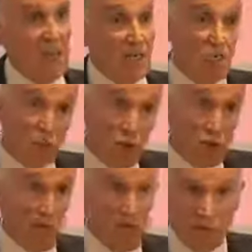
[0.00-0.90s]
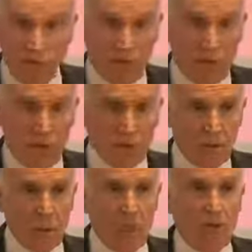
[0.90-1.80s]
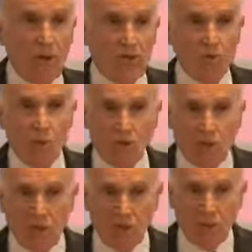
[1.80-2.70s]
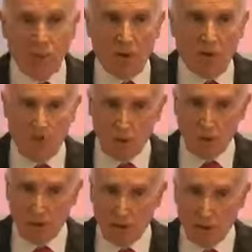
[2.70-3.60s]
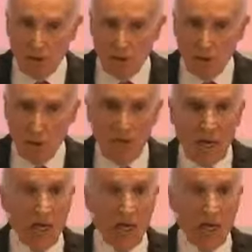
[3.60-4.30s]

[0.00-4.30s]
Une chose qui va vous surprendre, moi je suis optimiste pour l'avenir de notre région à